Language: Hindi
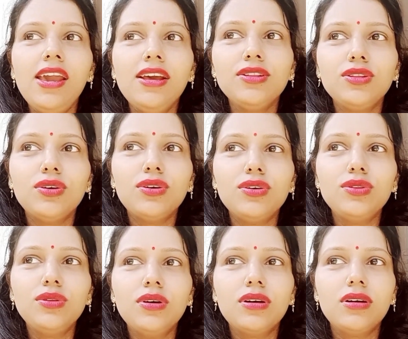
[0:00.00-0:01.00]
तो
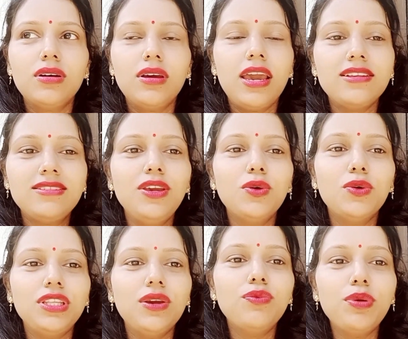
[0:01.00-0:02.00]
ऐसे ही
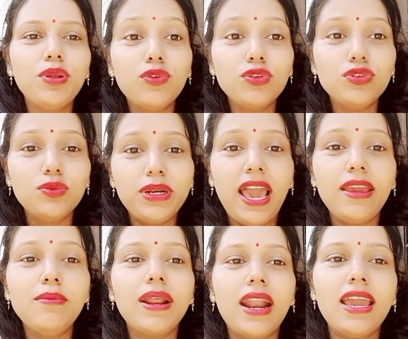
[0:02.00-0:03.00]
होती है फिर वो जो मिठाई
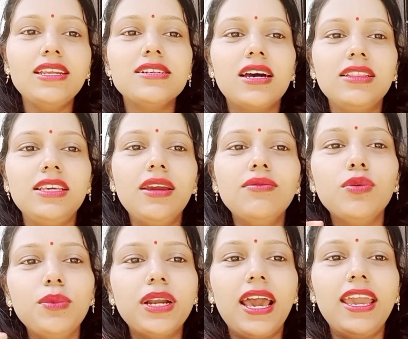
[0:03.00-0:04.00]
बनाई जाती है वो
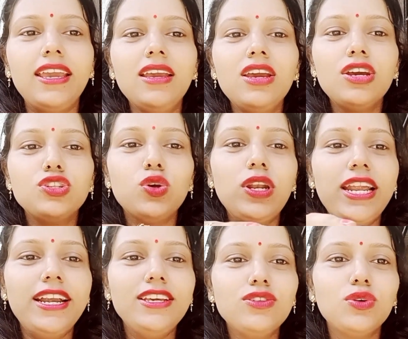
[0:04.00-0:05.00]
मिठाई जो
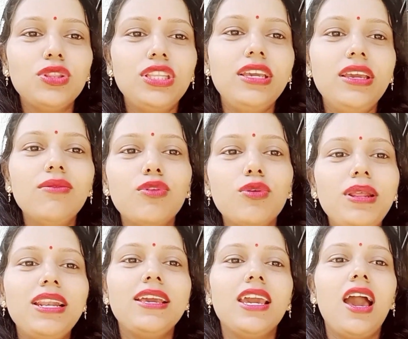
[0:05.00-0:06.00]
लेडीज़ होती हैं वो
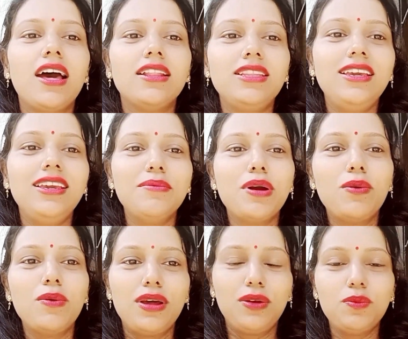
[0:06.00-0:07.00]
मिलके खाती हैं
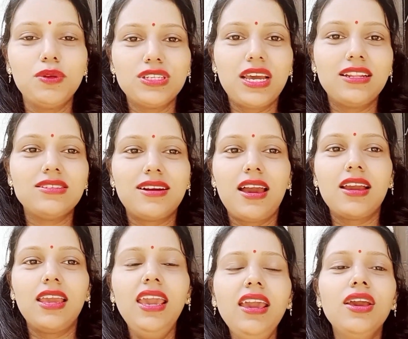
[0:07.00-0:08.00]
भगवान को प्रसाद चढ़ा
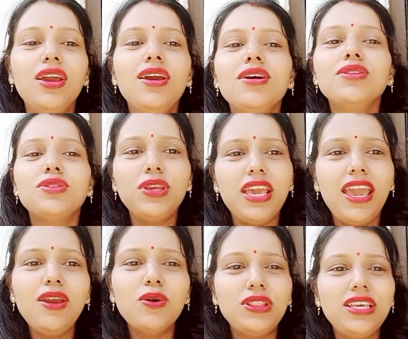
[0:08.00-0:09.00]
के तो
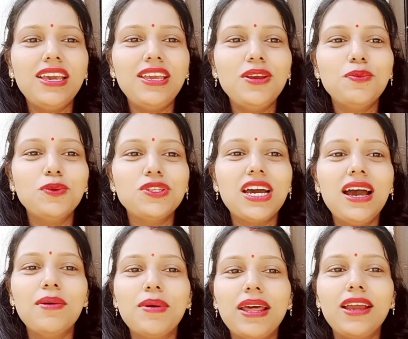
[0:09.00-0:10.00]
यही होती है ये पूजा
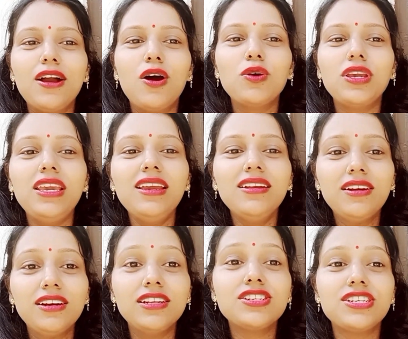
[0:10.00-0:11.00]
हमारे गाँव की
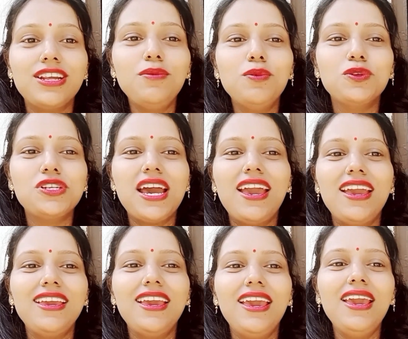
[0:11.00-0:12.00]
ट्रेडिशनल पूजा है
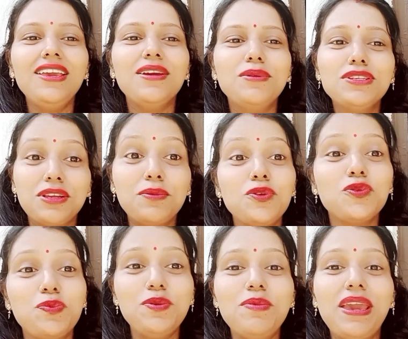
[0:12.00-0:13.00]
ये ये भी सिर्फ
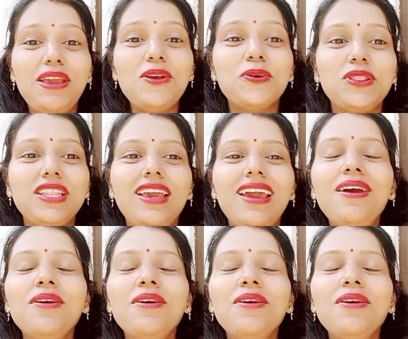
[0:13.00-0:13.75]
यूपी में ही होती है